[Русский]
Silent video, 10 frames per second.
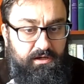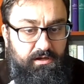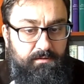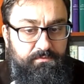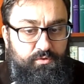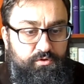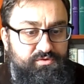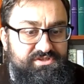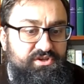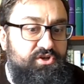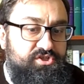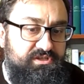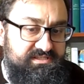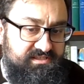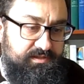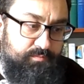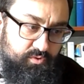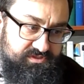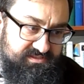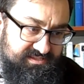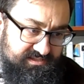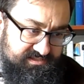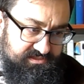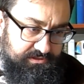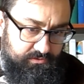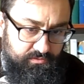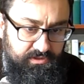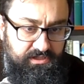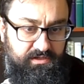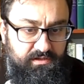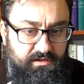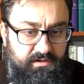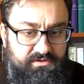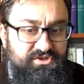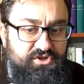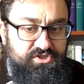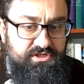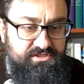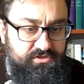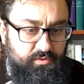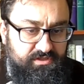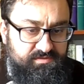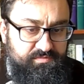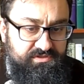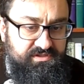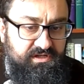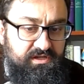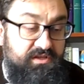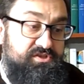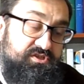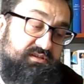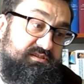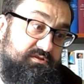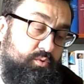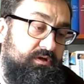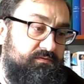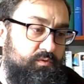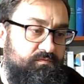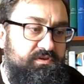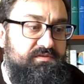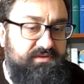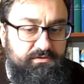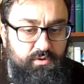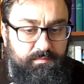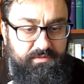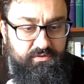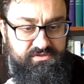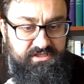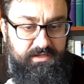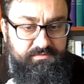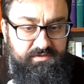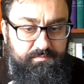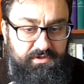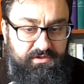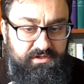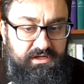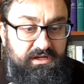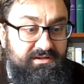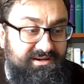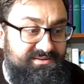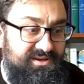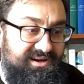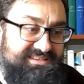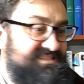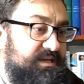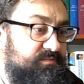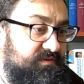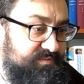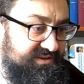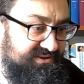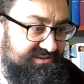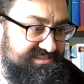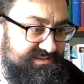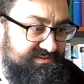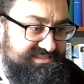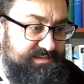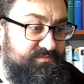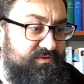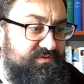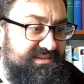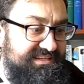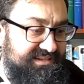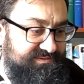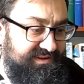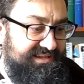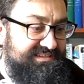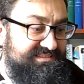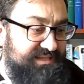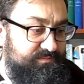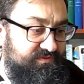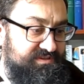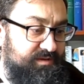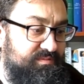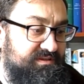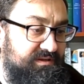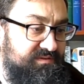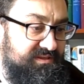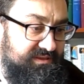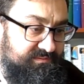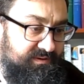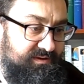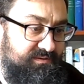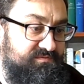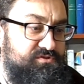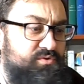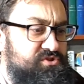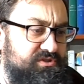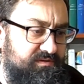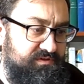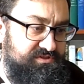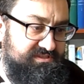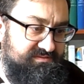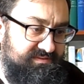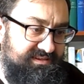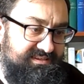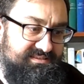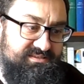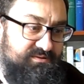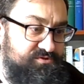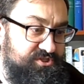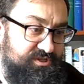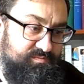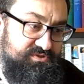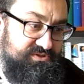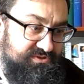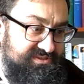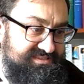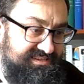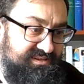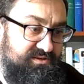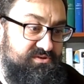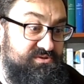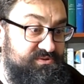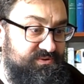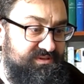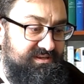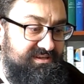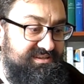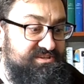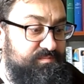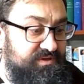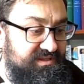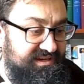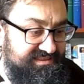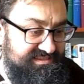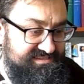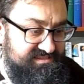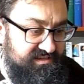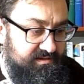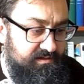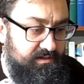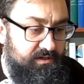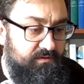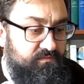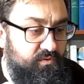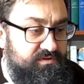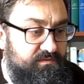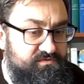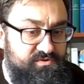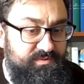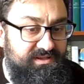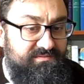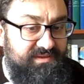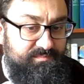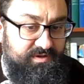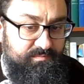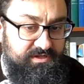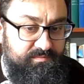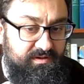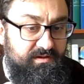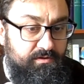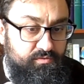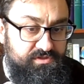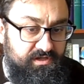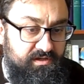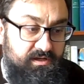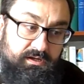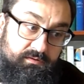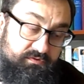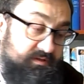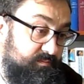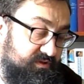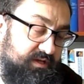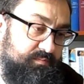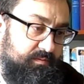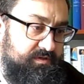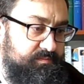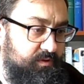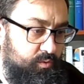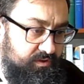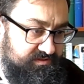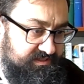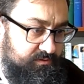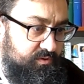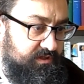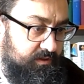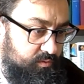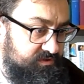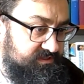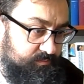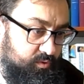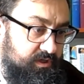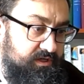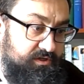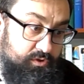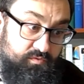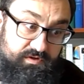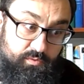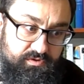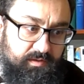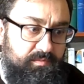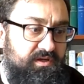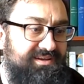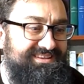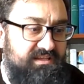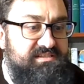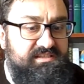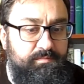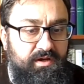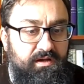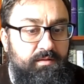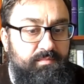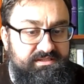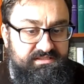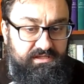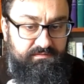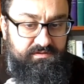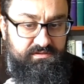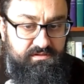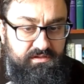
Э, но люди не решились тогда броситься на стену, э, не решились ее разбить. И началась история в том виде, в котором мы ее знаем теперь, когда от самого прекрасного, самого великого, самого необыкновенного все человечество, за исключением единиц, ждет неприятностей. Вот в чем главная проблема людей. В этом была и проблема Ойлса, только он смог ее в какой-то мере для себя поставить.